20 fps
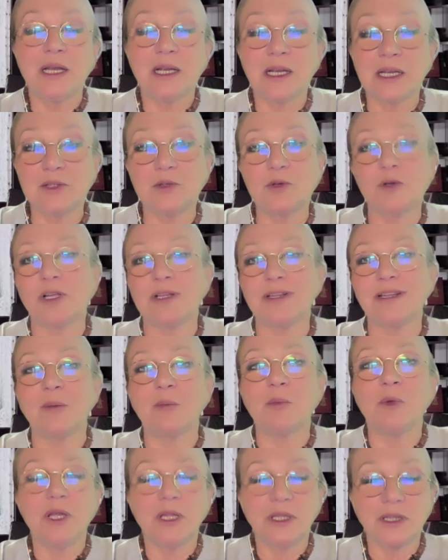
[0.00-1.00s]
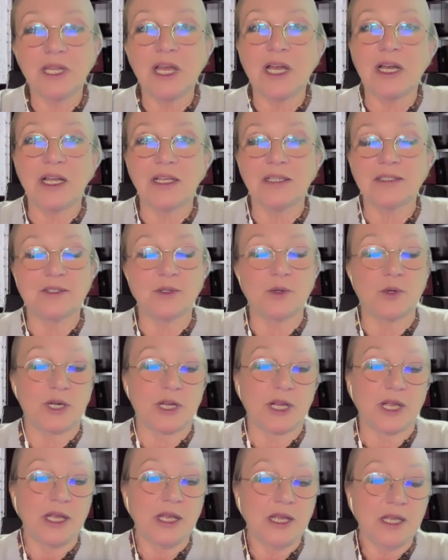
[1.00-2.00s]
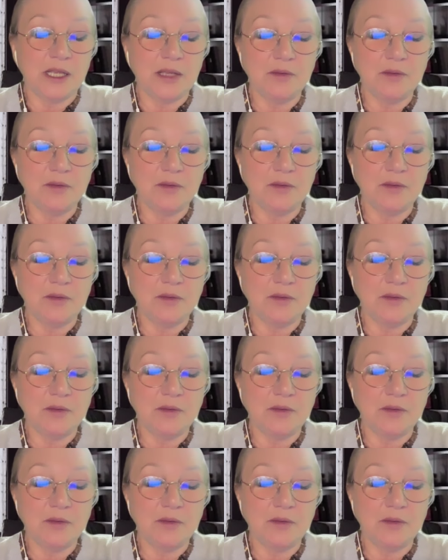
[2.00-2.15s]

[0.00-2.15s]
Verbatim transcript: которые нам дала история.